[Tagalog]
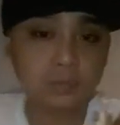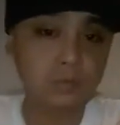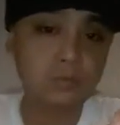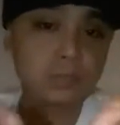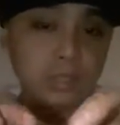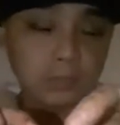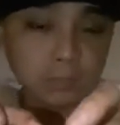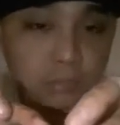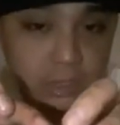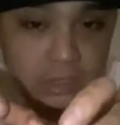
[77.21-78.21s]
so hindi
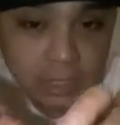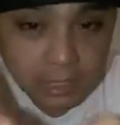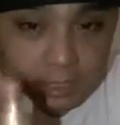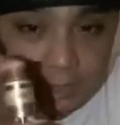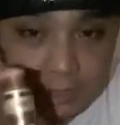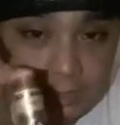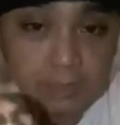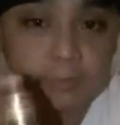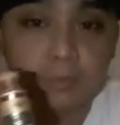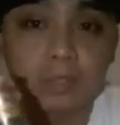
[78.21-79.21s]
po siya sa akin
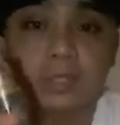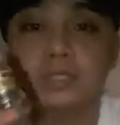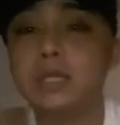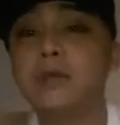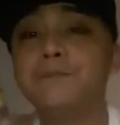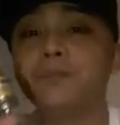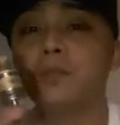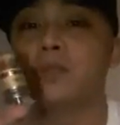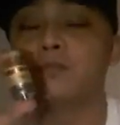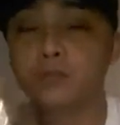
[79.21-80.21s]
hiniram ko lang siya
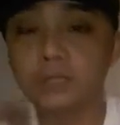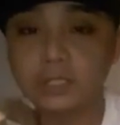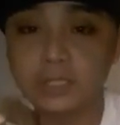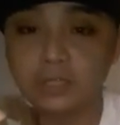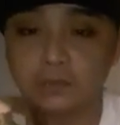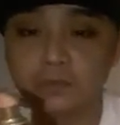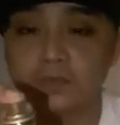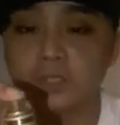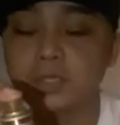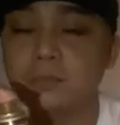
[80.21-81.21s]
for the sake of
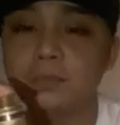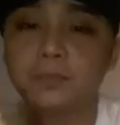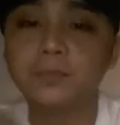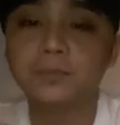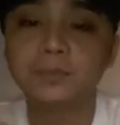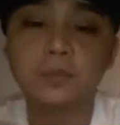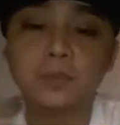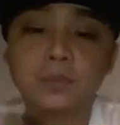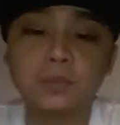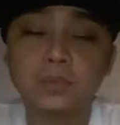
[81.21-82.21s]
this review
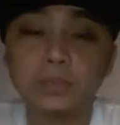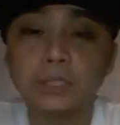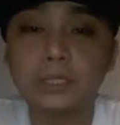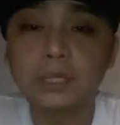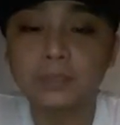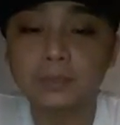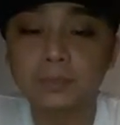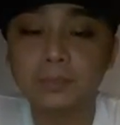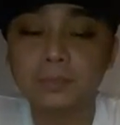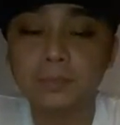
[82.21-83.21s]
so natin
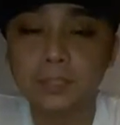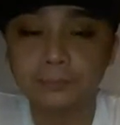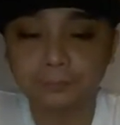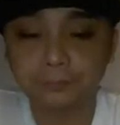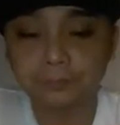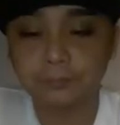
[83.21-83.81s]
yung loob niya